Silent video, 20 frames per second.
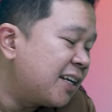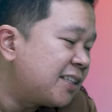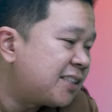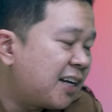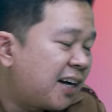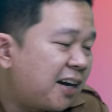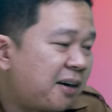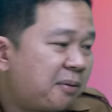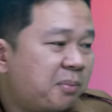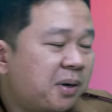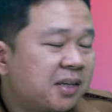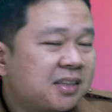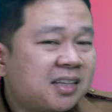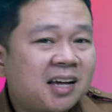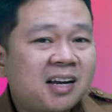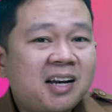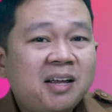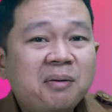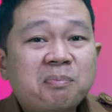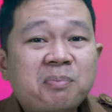ya sahabat
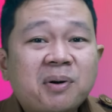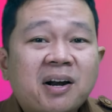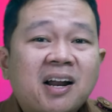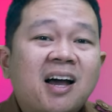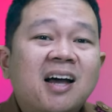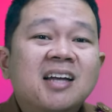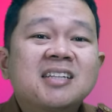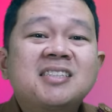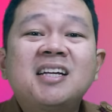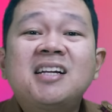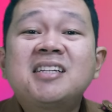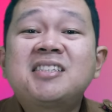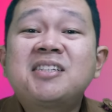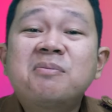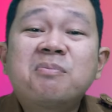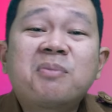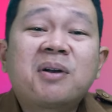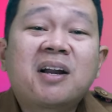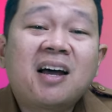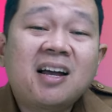tani berhasil
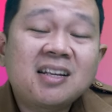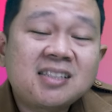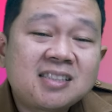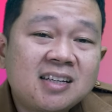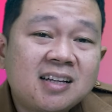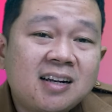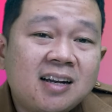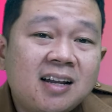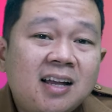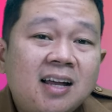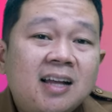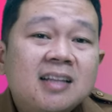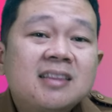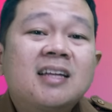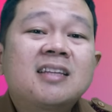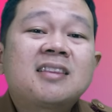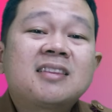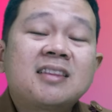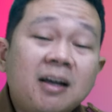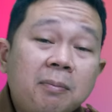sih berhasil,
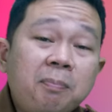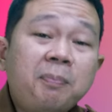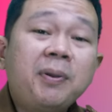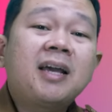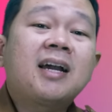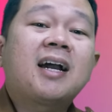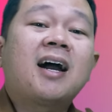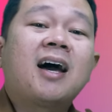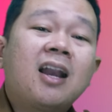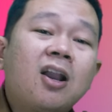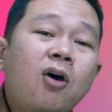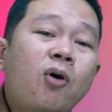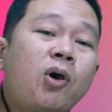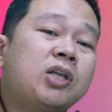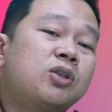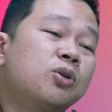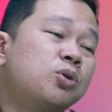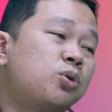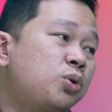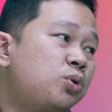tetapi kalau
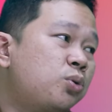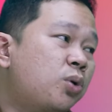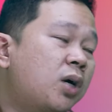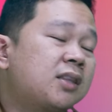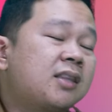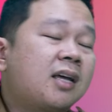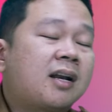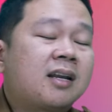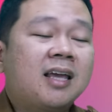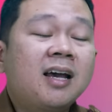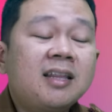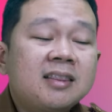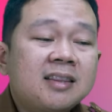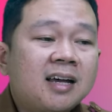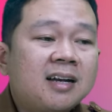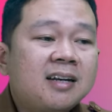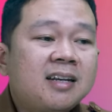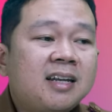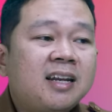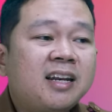itu tuh juga
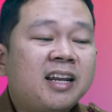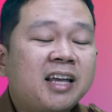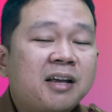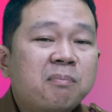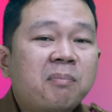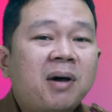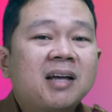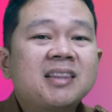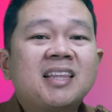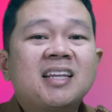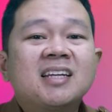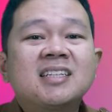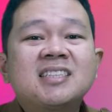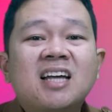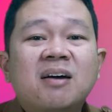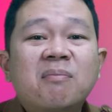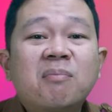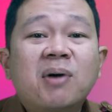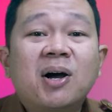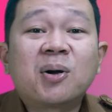ternyata dinikmatin
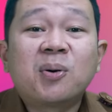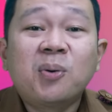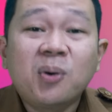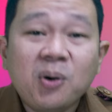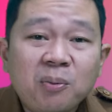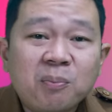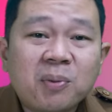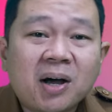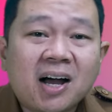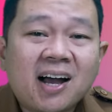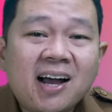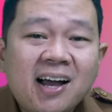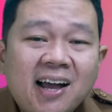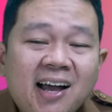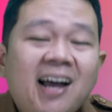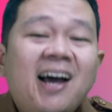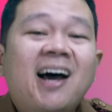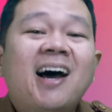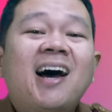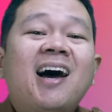sama gulma,
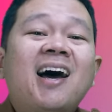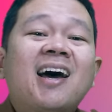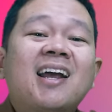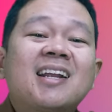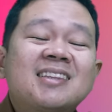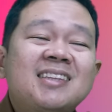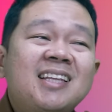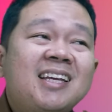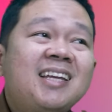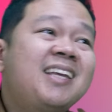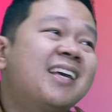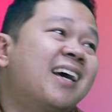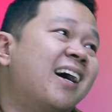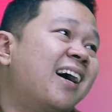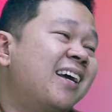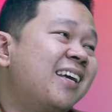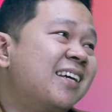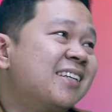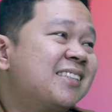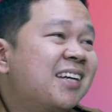
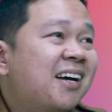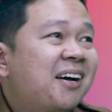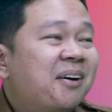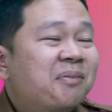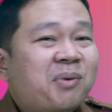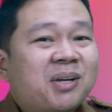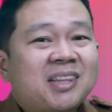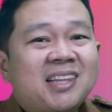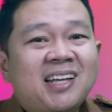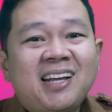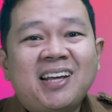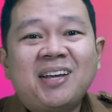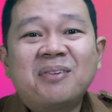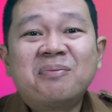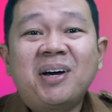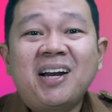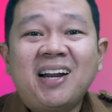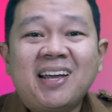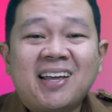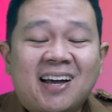artinya ya sahabat tani
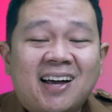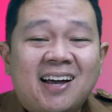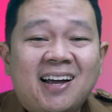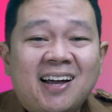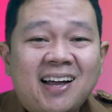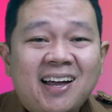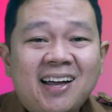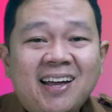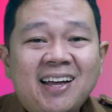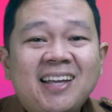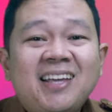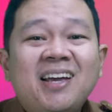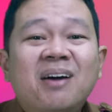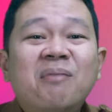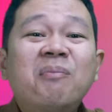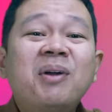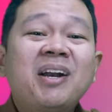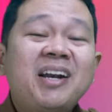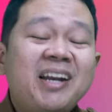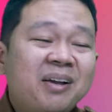gimana ya?
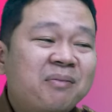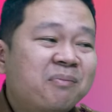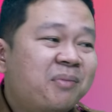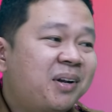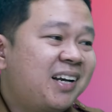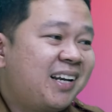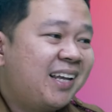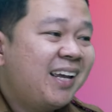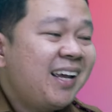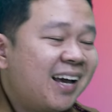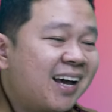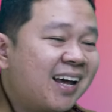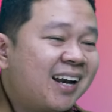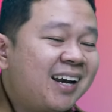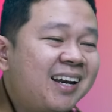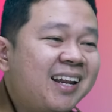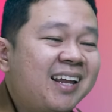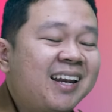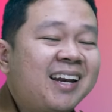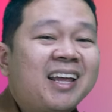Ya
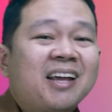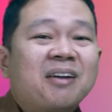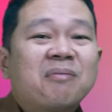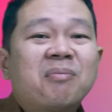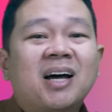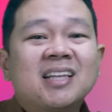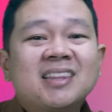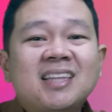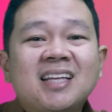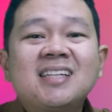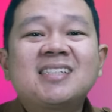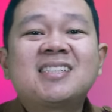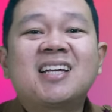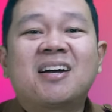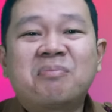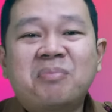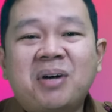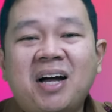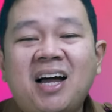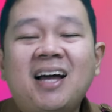mending-mendingan dinikmatin
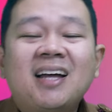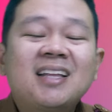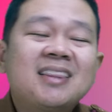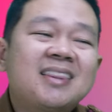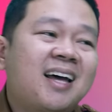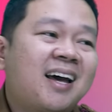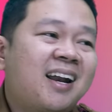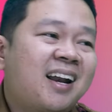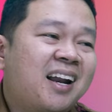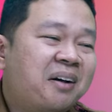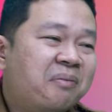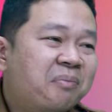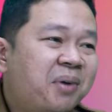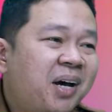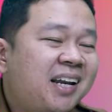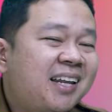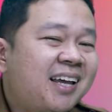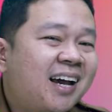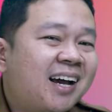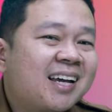sama
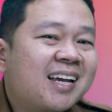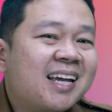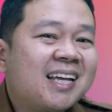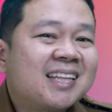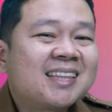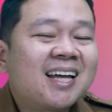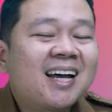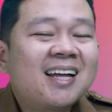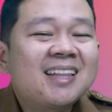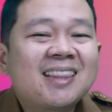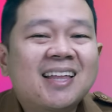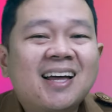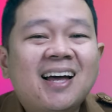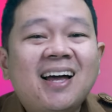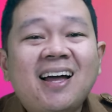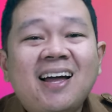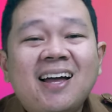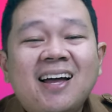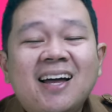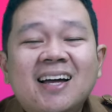tanaman yang kita
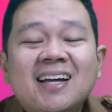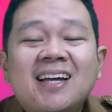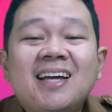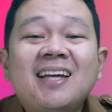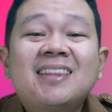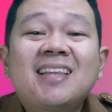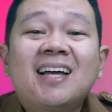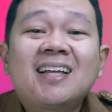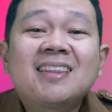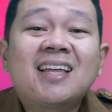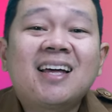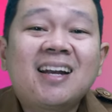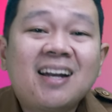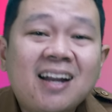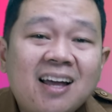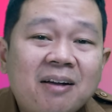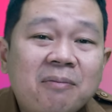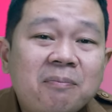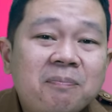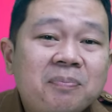ta kita
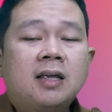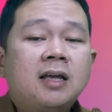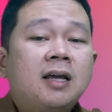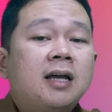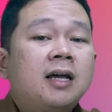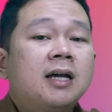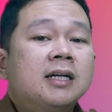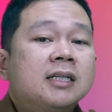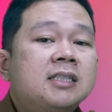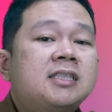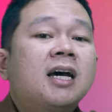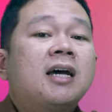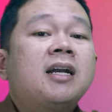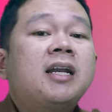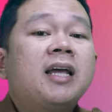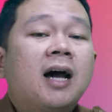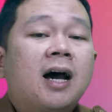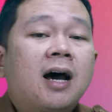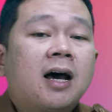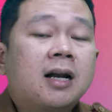tanam.
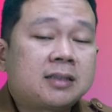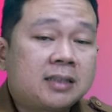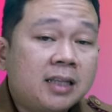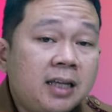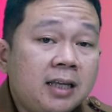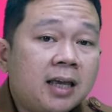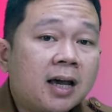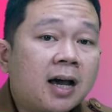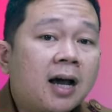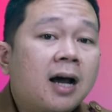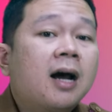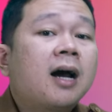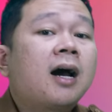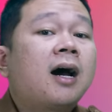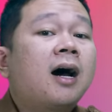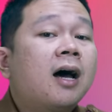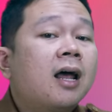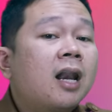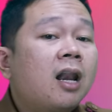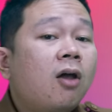Jadi artinya
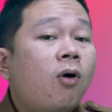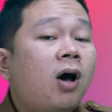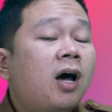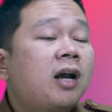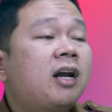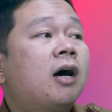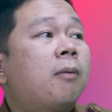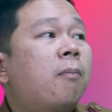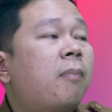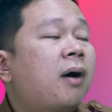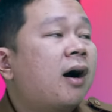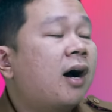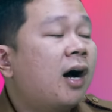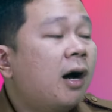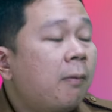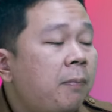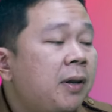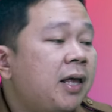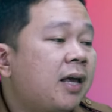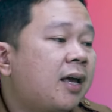kalau Anda
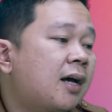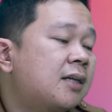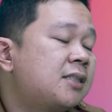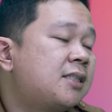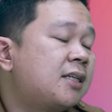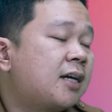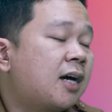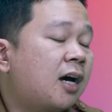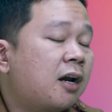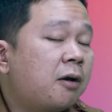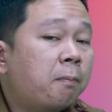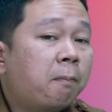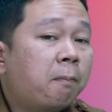mengaplikasikan